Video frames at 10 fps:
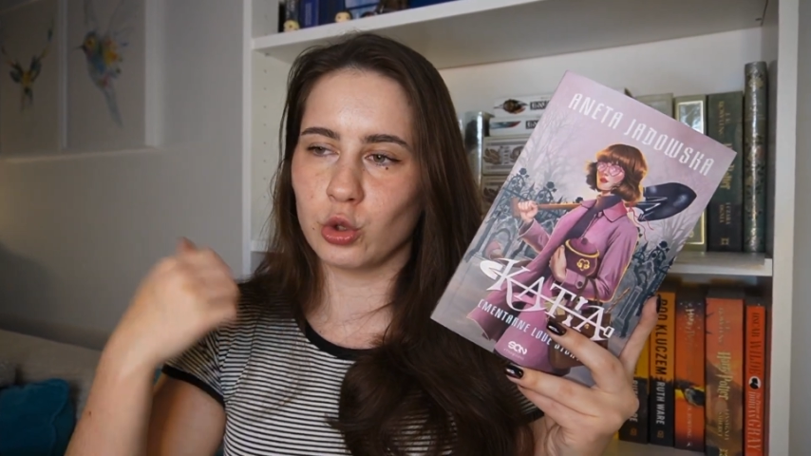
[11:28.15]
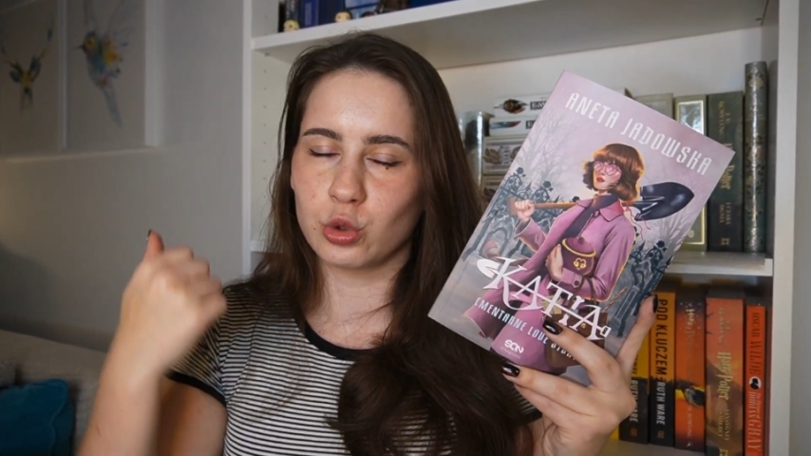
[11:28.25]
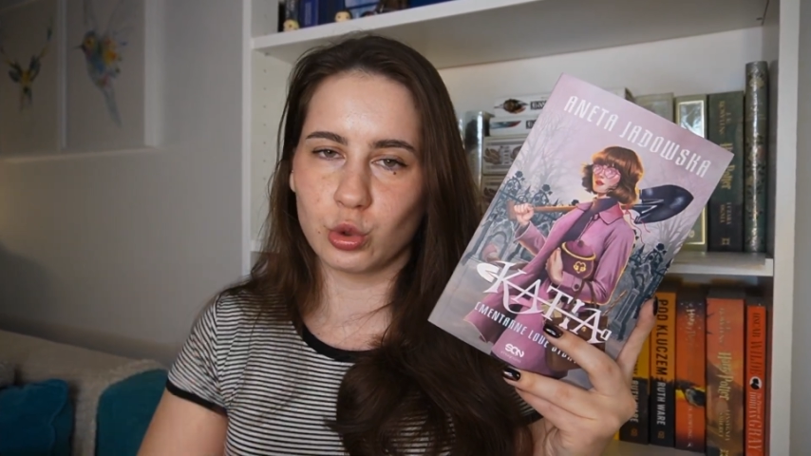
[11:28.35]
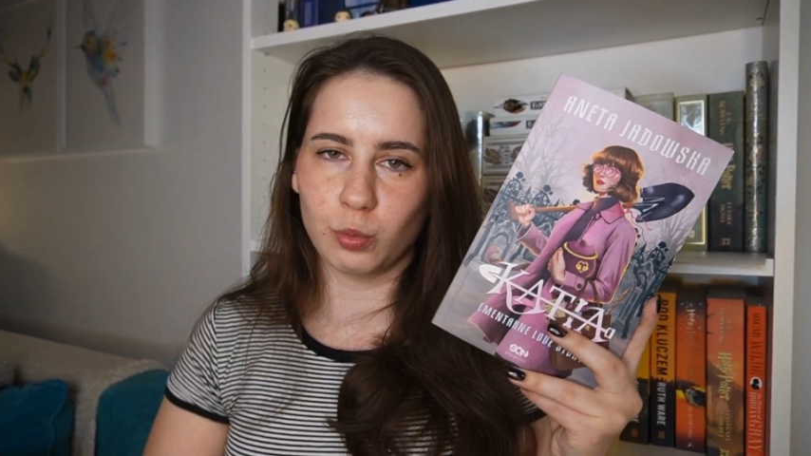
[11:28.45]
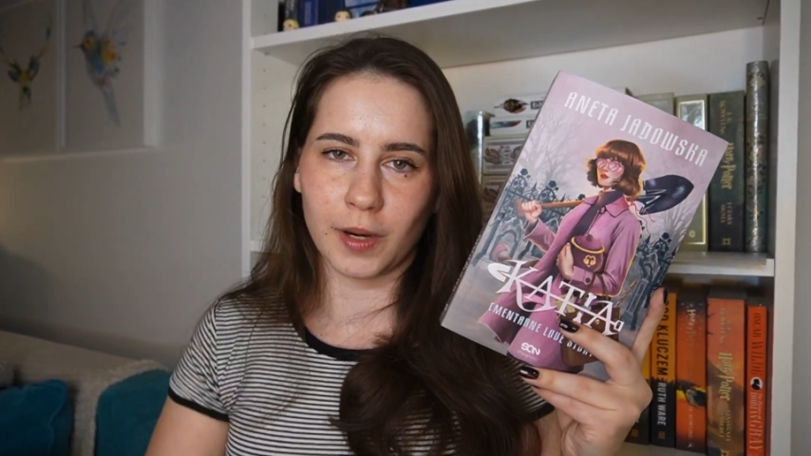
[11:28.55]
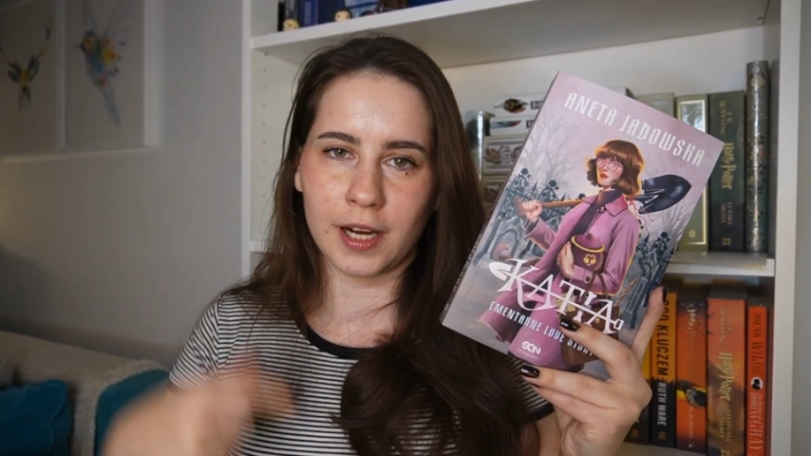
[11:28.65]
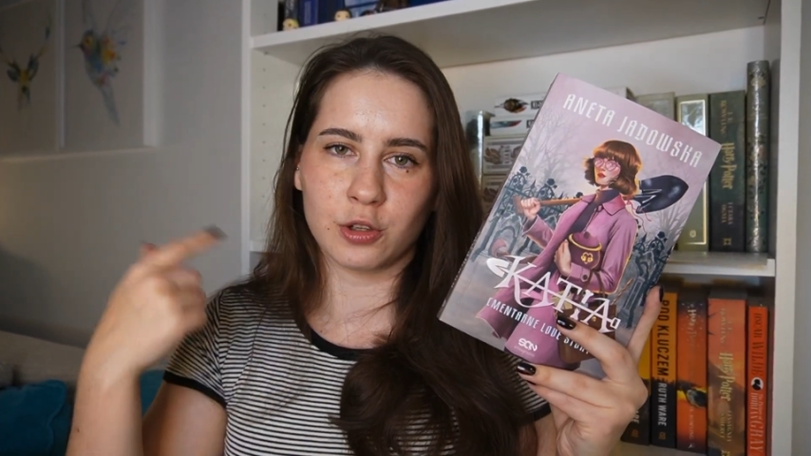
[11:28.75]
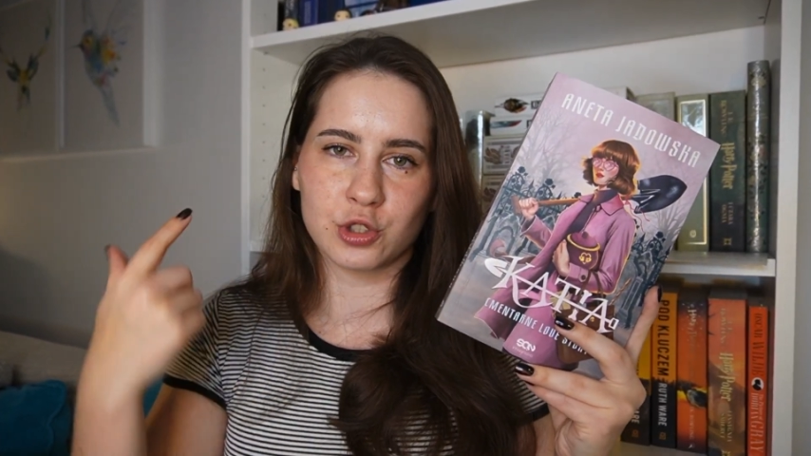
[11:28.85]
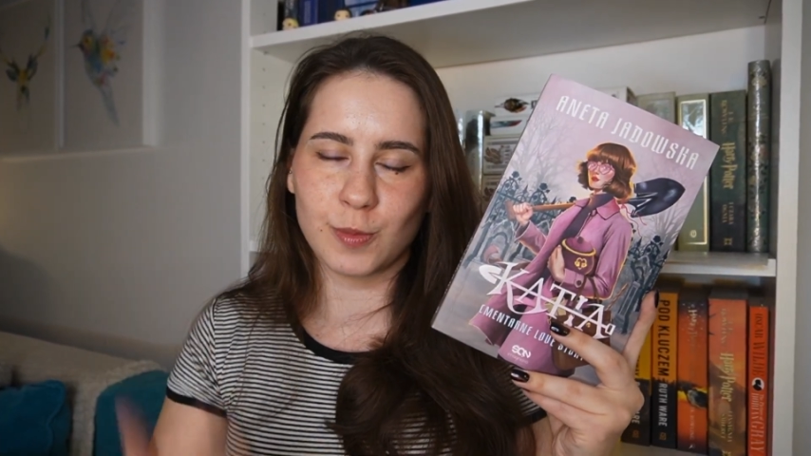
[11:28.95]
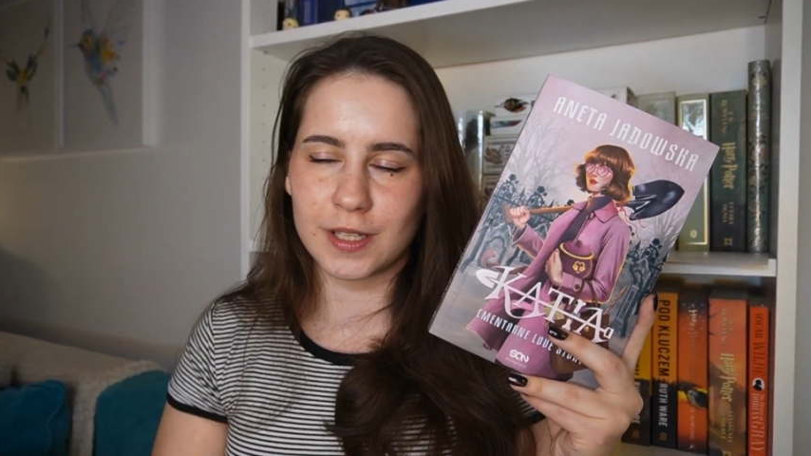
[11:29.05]
o
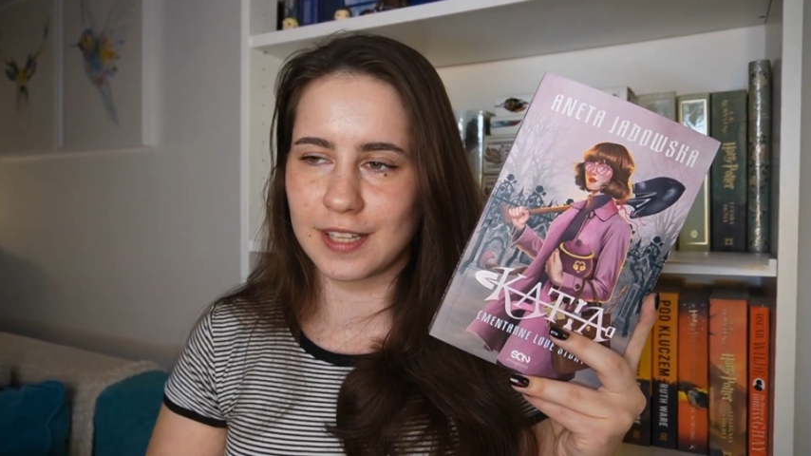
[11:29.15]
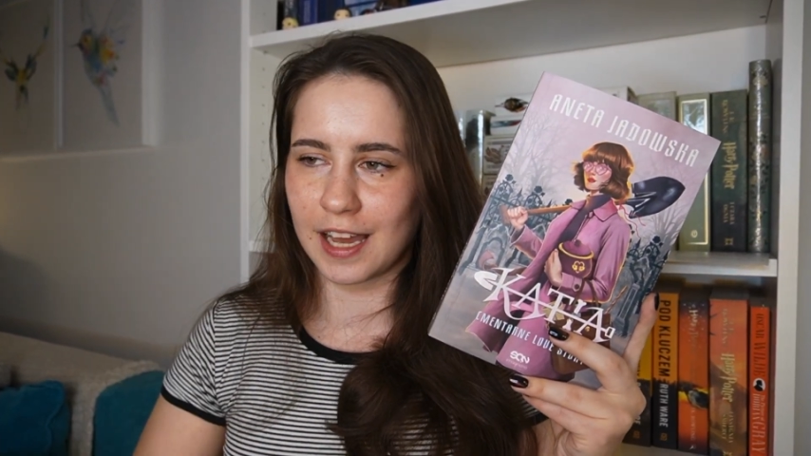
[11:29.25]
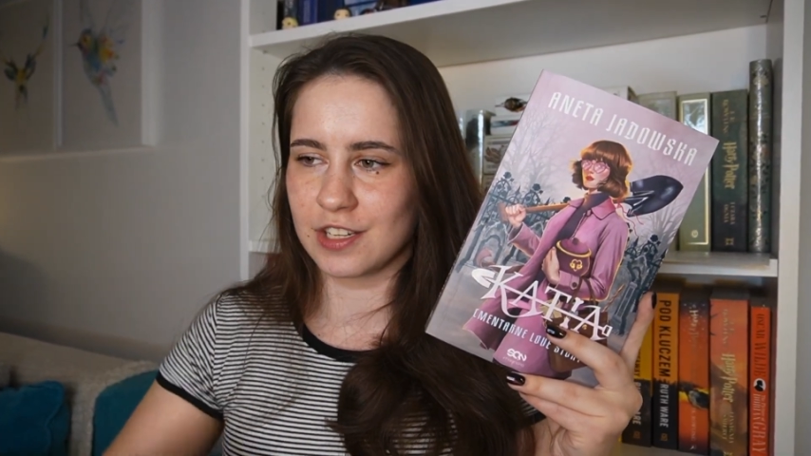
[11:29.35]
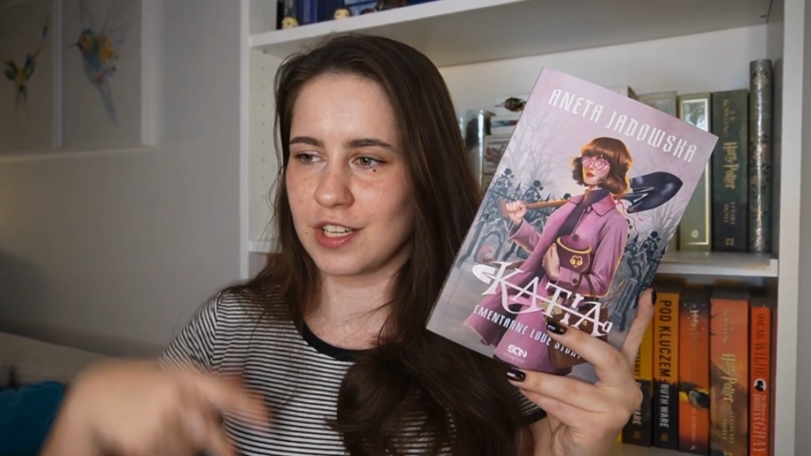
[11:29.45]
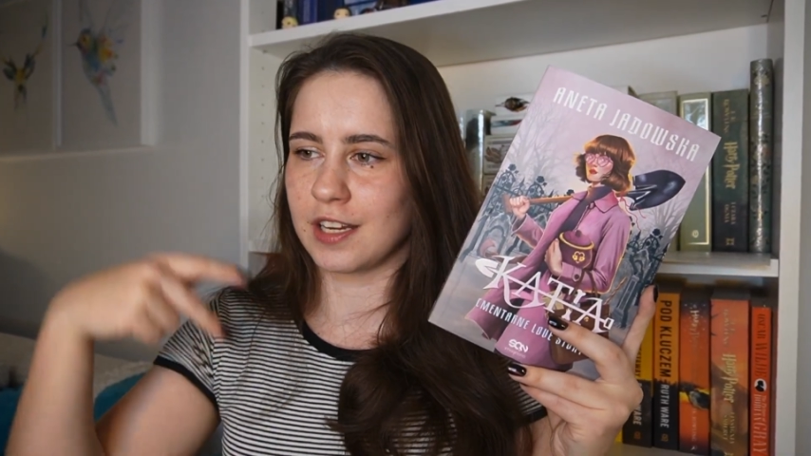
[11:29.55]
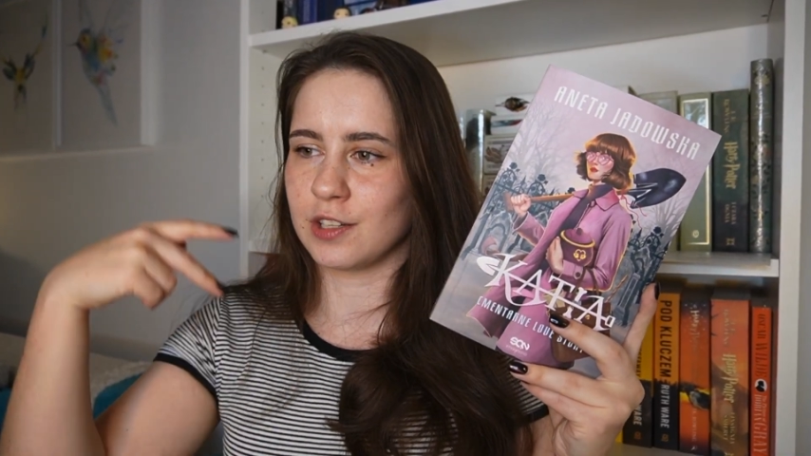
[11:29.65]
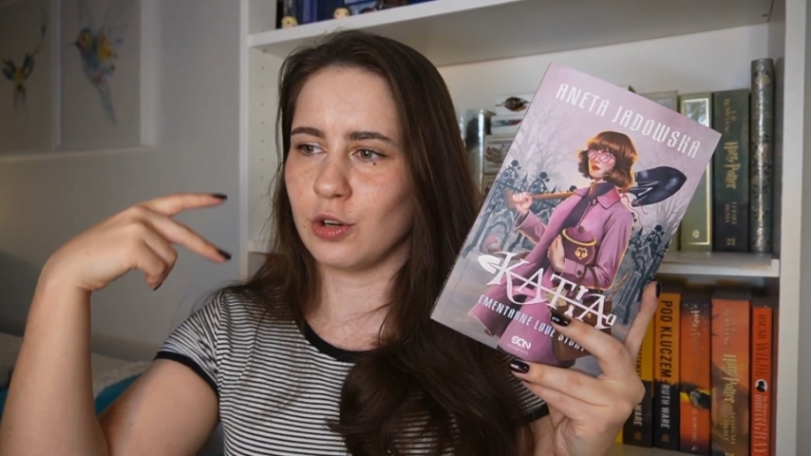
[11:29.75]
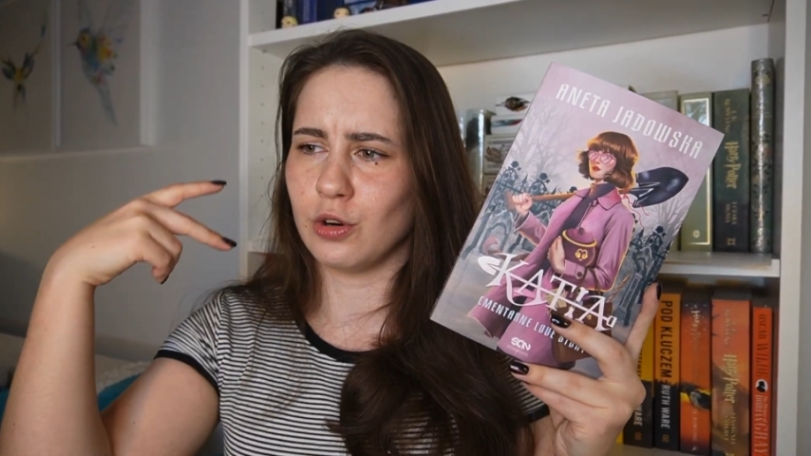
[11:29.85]
trupach, o cmentarzach,